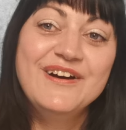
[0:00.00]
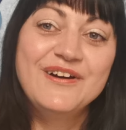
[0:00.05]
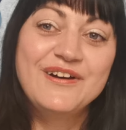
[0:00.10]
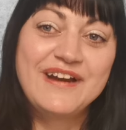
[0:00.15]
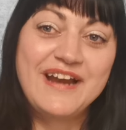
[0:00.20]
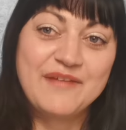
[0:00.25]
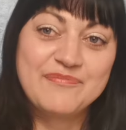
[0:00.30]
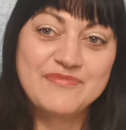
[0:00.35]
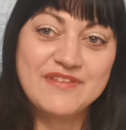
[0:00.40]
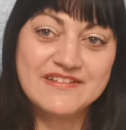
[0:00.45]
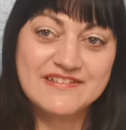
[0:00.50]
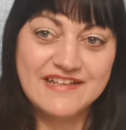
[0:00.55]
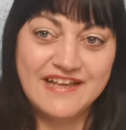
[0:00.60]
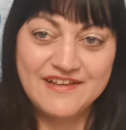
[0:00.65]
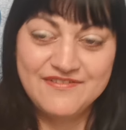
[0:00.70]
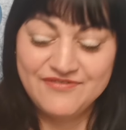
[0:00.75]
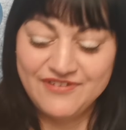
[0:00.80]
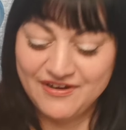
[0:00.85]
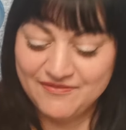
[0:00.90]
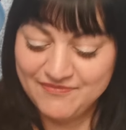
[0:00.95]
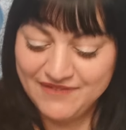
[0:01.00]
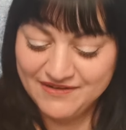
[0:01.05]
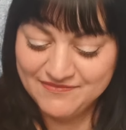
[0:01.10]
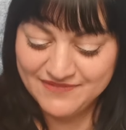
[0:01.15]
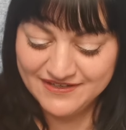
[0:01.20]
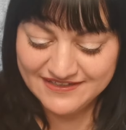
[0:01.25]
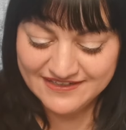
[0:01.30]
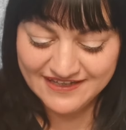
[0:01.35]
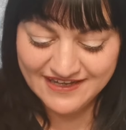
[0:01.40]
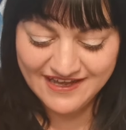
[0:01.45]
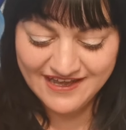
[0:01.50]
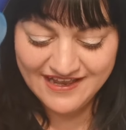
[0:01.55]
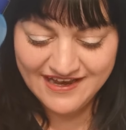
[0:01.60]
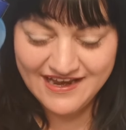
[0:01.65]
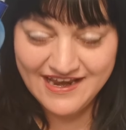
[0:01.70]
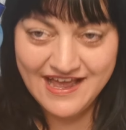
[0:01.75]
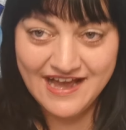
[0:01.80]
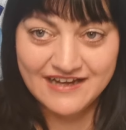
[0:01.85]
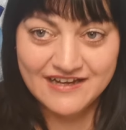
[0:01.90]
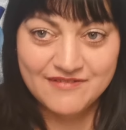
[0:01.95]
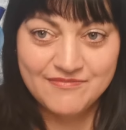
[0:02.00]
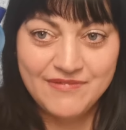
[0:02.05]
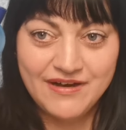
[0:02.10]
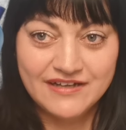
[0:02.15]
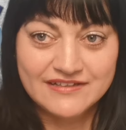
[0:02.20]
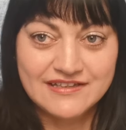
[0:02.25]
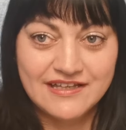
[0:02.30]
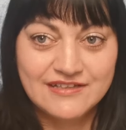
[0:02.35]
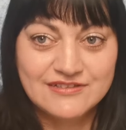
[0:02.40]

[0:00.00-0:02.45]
und habe das einfach mal mit leer gemacht.